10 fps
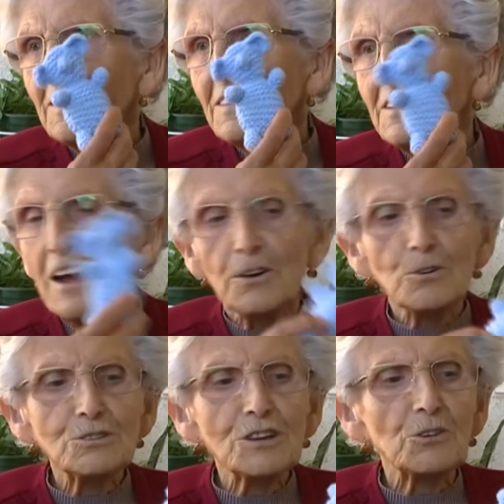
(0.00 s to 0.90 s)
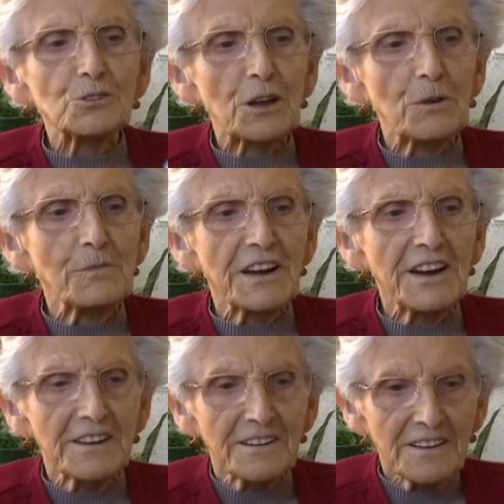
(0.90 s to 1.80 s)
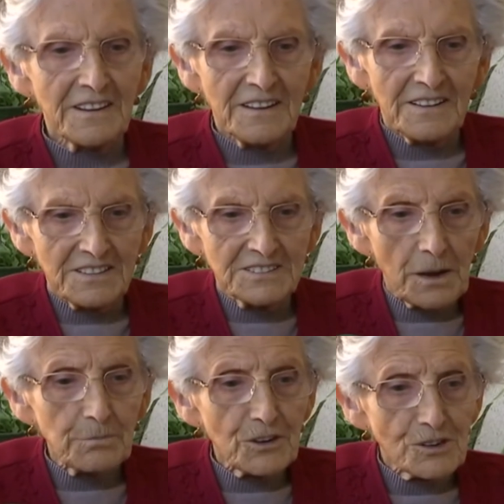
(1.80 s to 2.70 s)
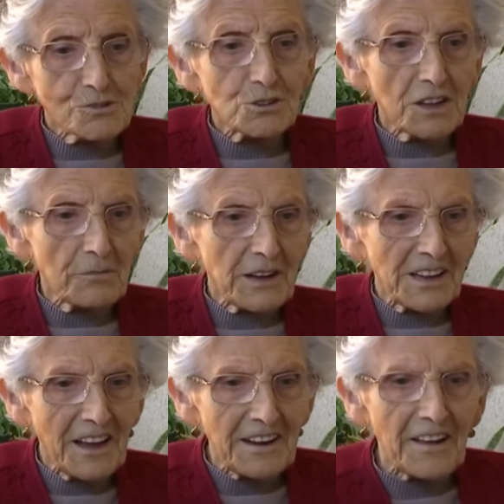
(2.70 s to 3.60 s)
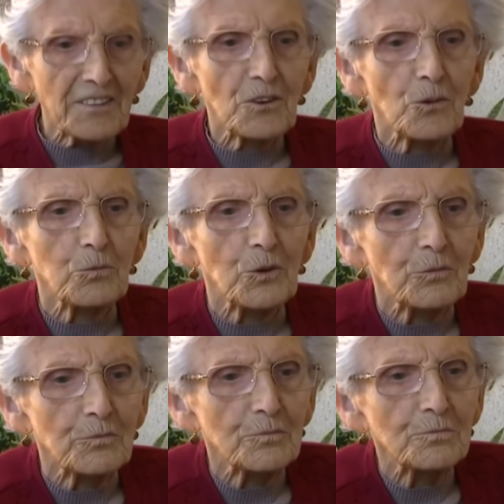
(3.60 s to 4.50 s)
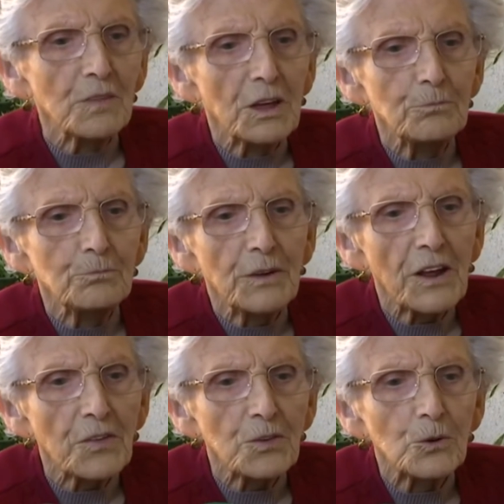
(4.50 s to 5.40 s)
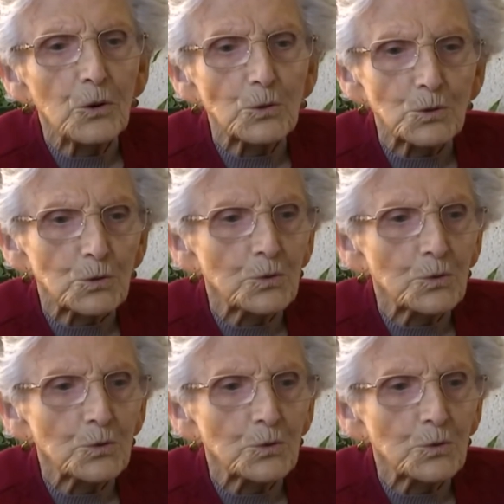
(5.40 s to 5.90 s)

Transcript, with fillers: y anoche lo terminé. Y ya por eso esta mañana digo, pues empiezo otro.